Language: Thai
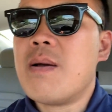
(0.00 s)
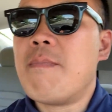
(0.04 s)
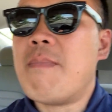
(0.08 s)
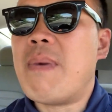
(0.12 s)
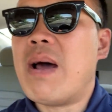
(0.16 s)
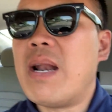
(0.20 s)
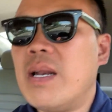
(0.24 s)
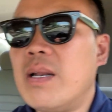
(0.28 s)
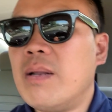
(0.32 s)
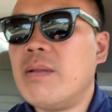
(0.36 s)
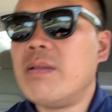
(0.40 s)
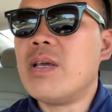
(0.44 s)

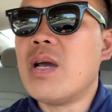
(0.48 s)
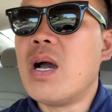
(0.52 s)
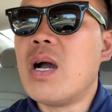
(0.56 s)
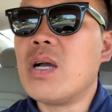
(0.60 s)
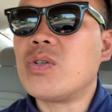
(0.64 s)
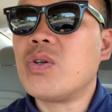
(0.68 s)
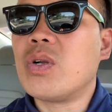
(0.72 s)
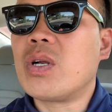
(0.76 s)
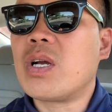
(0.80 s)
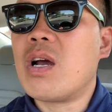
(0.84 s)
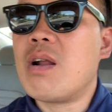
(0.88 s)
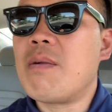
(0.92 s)
มันเยอะ
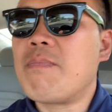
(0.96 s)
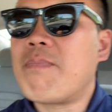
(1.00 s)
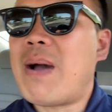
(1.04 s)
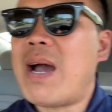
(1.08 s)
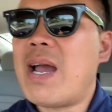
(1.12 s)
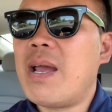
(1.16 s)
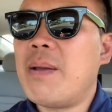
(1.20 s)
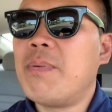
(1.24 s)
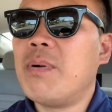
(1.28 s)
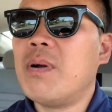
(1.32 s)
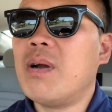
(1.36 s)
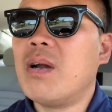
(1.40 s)
จนเกินไป
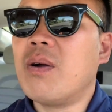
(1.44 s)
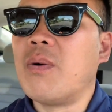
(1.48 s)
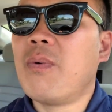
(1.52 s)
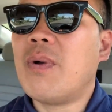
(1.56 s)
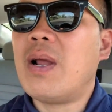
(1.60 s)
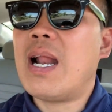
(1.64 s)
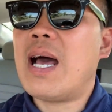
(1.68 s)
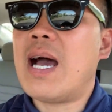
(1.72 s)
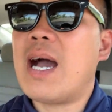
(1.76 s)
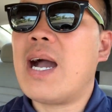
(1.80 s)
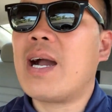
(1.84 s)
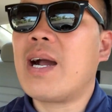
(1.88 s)
เผื่อเว
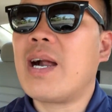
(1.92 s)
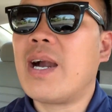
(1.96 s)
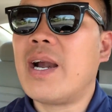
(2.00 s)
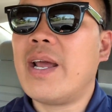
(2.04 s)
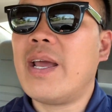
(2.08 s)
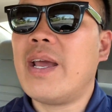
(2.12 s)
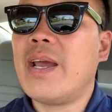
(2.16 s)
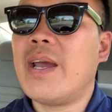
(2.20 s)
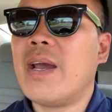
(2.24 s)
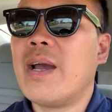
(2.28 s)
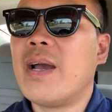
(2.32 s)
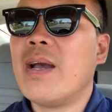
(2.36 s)
ลาเค
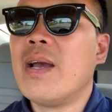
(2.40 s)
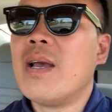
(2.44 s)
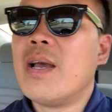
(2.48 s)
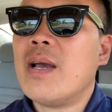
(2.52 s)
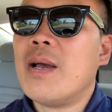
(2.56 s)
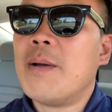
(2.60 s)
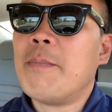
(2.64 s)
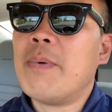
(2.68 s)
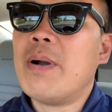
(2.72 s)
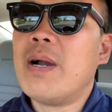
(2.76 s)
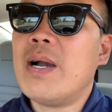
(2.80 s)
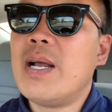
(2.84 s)
ลียร์
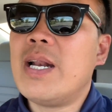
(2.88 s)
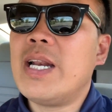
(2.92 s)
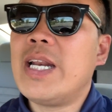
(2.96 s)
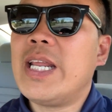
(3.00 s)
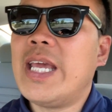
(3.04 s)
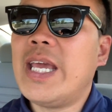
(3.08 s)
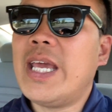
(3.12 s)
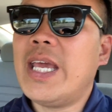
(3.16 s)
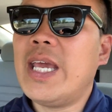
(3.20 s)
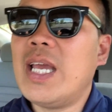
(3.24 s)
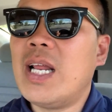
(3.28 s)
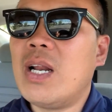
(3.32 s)
พื้น
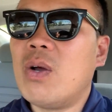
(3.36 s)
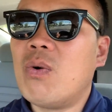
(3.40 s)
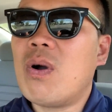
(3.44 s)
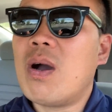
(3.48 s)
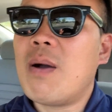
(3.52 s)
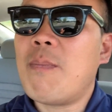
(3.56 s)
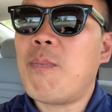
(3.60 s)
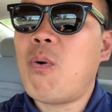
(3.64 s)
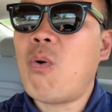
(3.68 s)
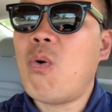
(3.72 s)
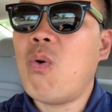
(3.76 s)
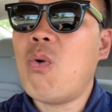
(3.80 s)
ที่หรือ
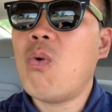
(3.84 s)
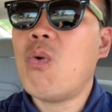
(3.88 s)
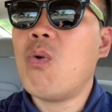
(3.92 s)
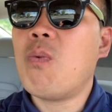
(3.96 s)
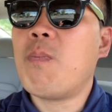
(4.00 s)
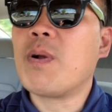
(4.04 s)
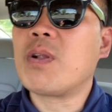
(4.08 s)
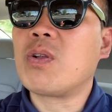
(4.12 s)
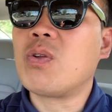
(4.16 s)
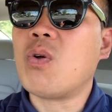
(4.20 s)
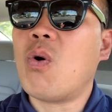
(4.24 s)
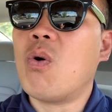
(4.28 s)
ว่าผู้
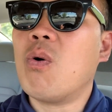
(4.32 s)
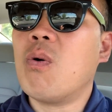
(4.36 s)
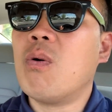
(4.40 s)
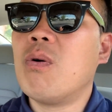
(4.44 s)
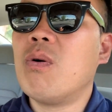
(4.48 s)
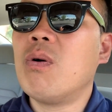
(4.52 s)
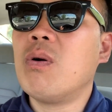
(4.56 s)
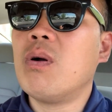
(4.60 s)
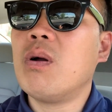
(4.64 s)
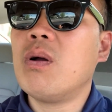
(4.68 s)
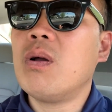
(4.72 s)
ประสงค์